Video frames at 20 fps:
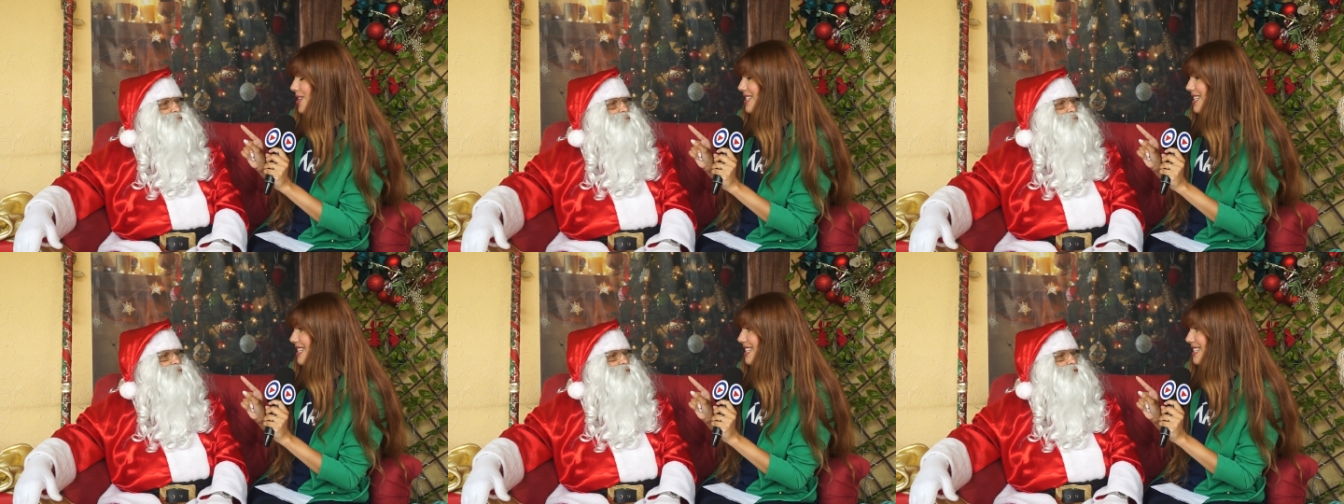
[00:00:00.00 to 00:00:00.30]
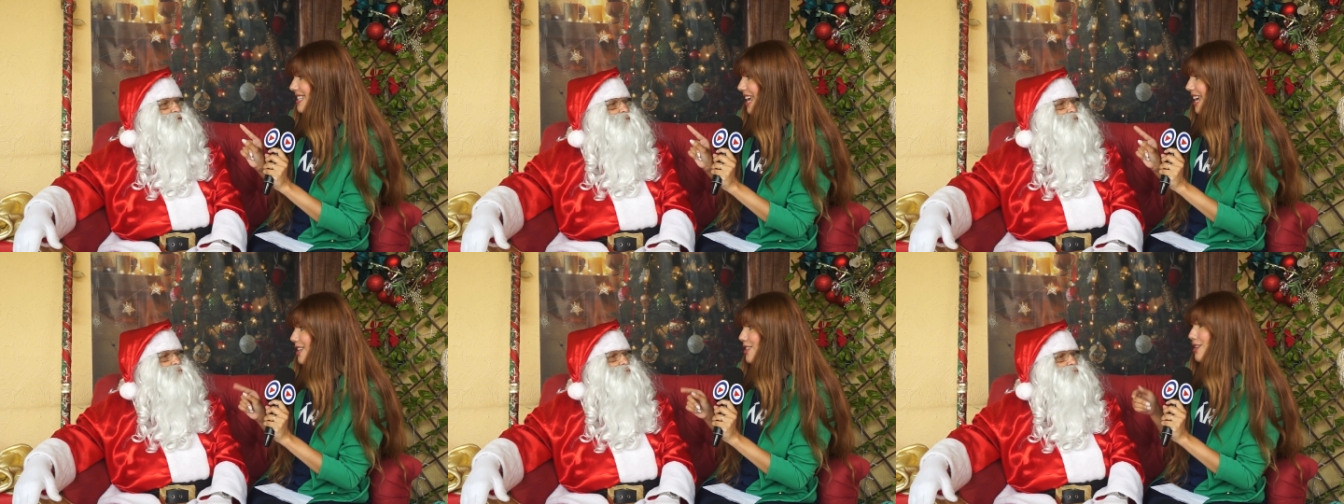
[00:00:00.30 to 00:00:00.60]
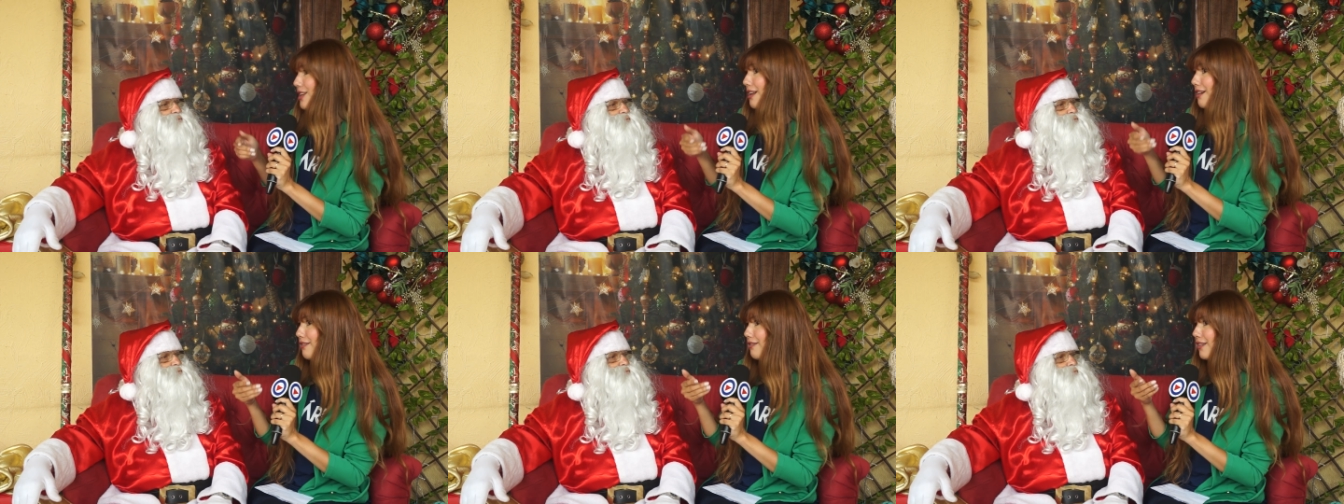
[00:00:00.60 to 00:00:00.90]
se
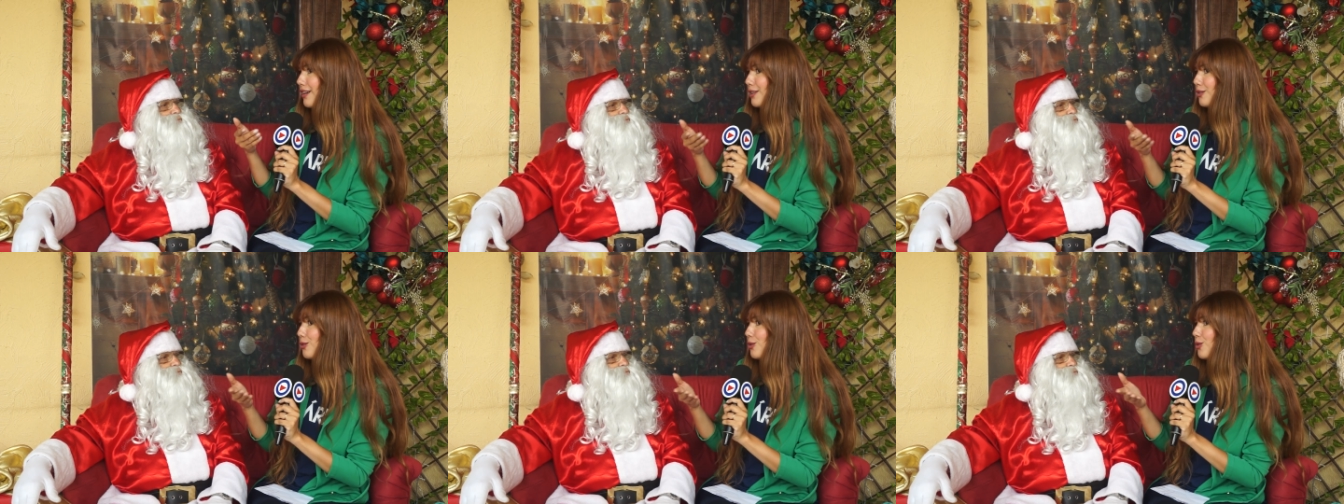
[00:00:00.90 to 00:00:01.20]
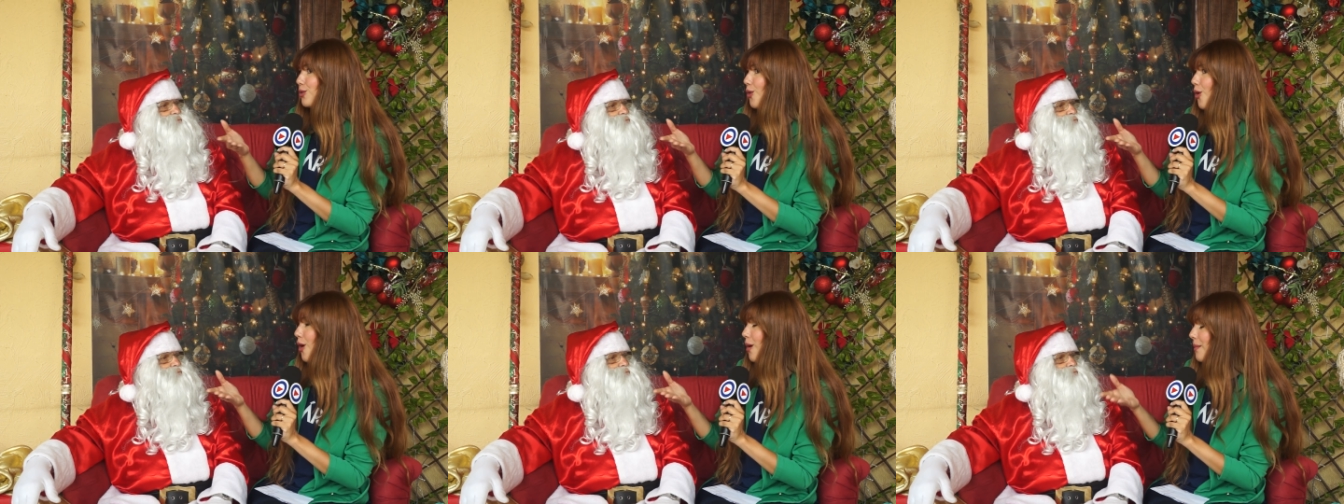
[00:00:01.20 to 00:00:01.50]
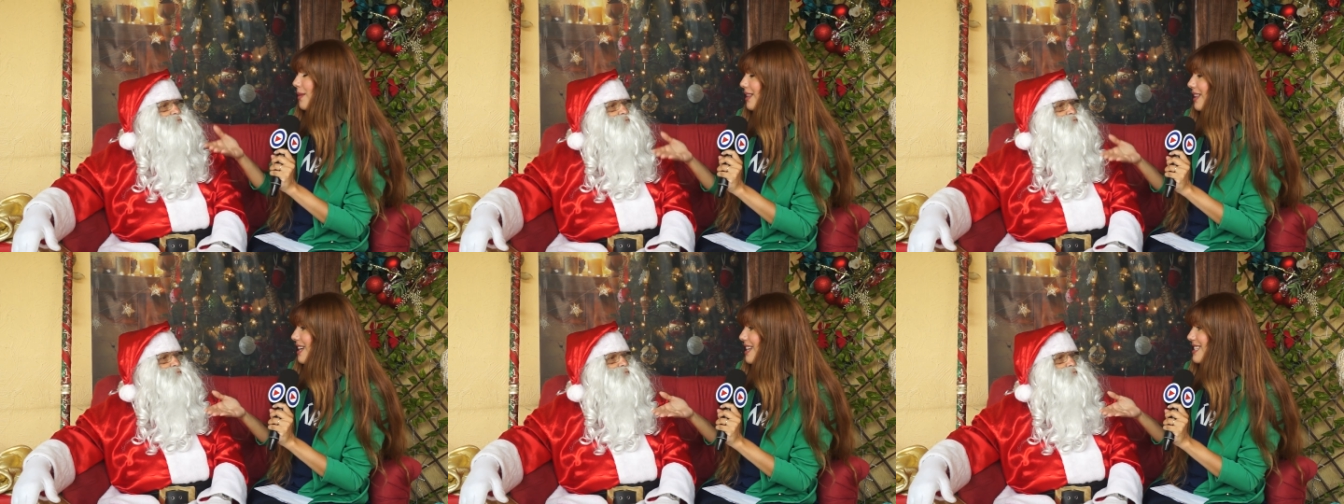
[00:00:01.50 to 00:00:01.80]
sente levando o
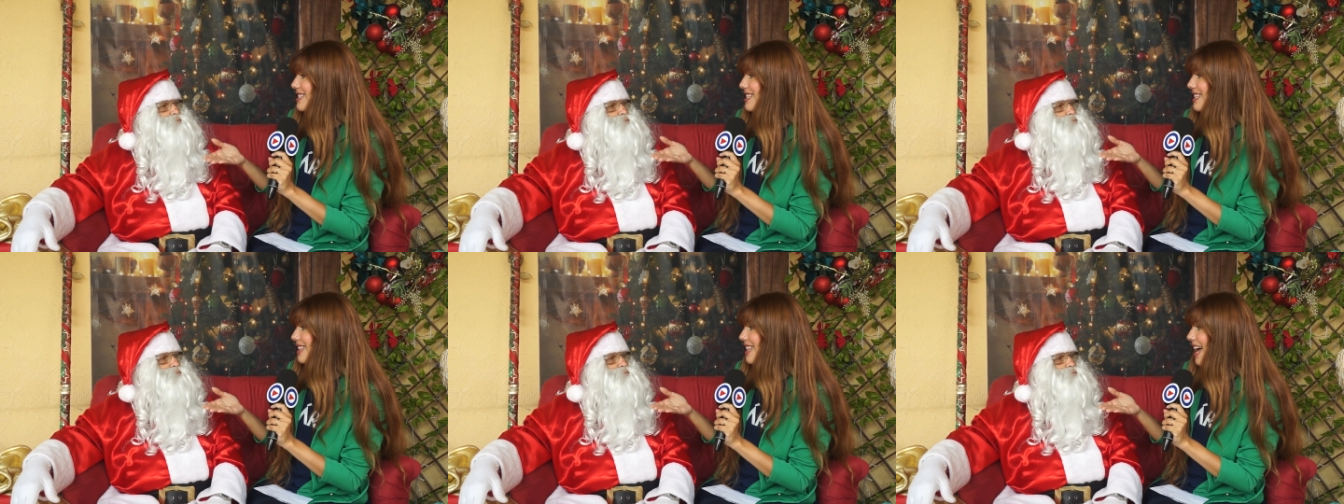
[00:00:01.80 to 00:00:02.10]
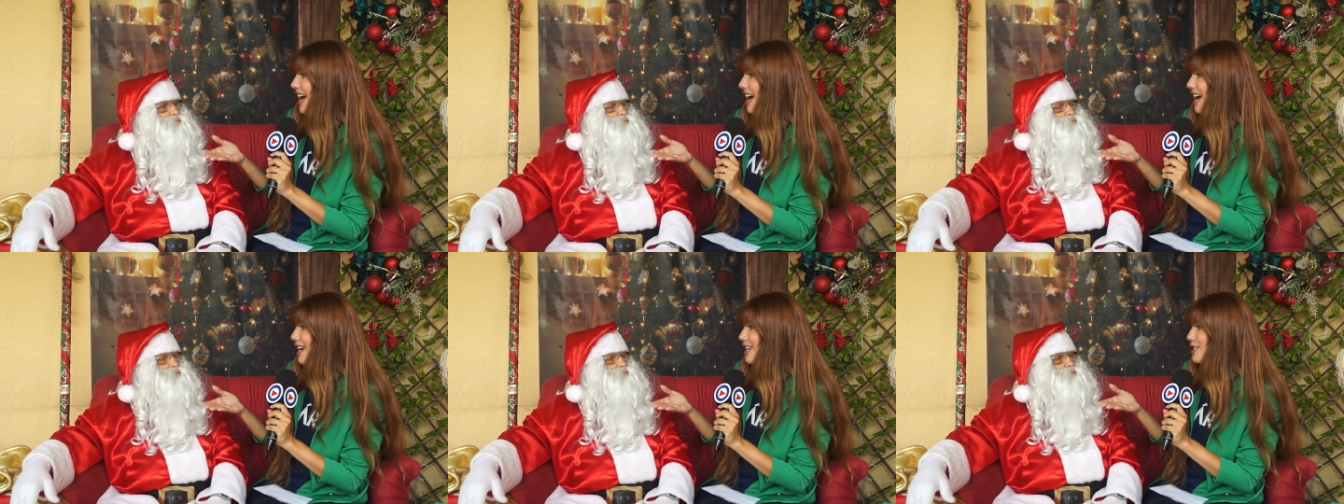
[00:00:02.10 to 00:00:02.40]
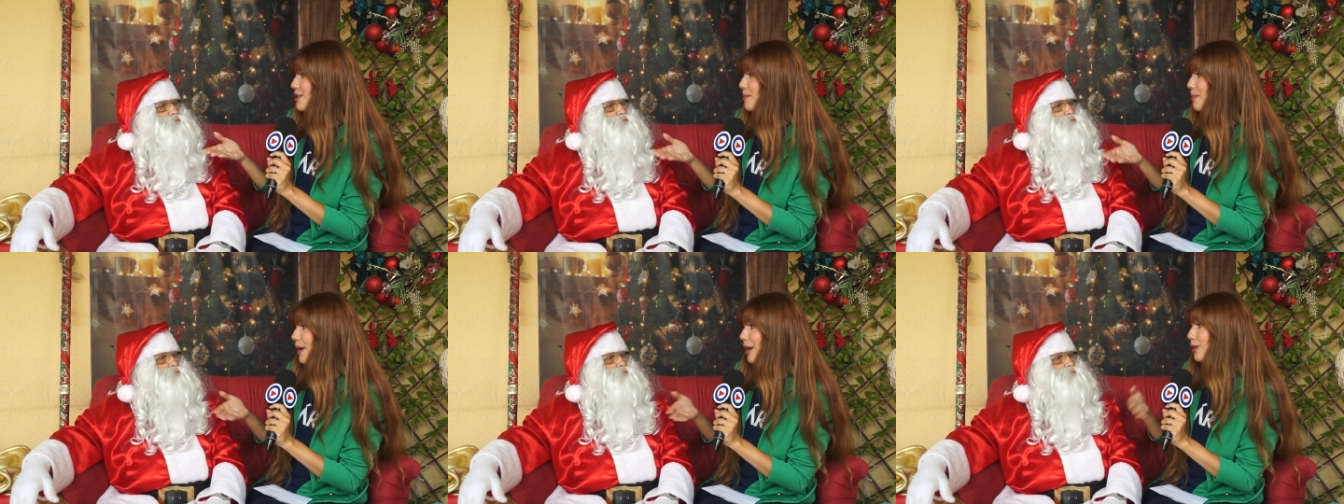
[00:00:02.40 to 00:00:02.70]
nome da
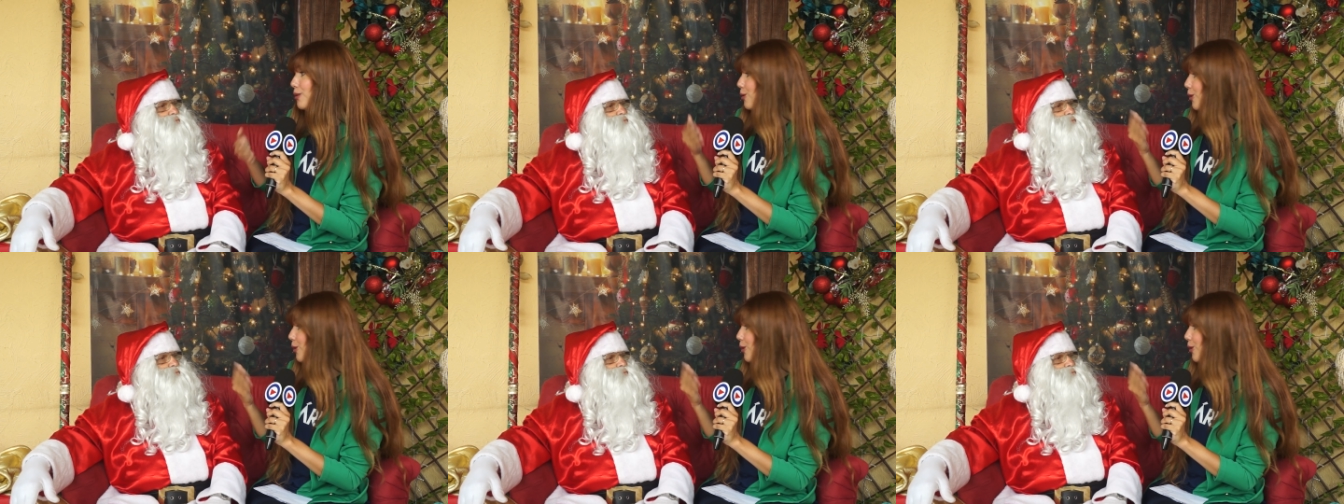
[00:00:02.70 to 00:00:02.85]
cidade para